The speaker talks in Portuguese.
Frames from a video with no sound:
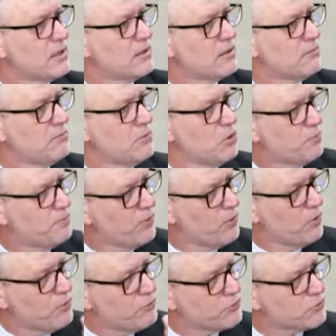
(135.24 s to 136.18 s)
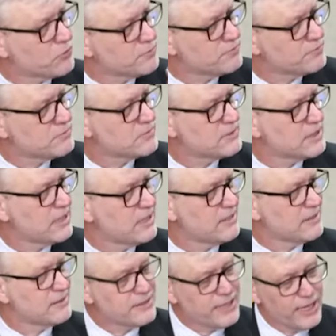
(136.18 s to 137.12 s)
Meu povo,
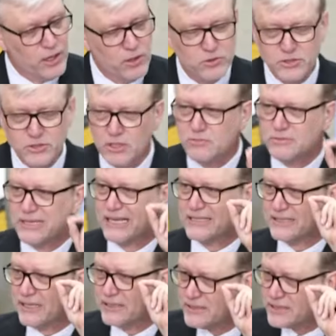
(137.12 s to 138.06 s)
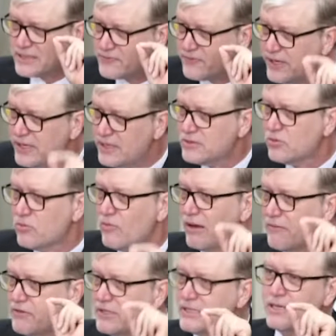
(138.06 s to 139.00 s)
Deus não está satisfeito com
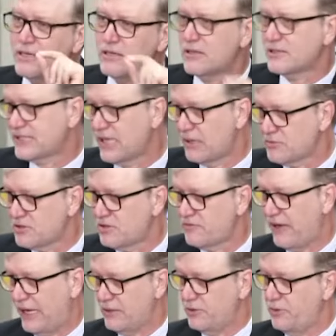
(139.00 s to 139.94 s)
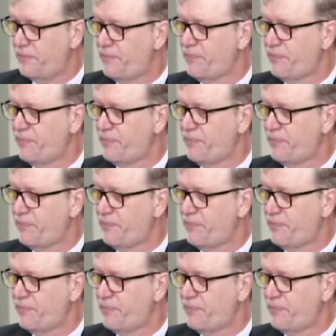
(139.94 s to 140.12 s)
a vida que nós estamos vivendo.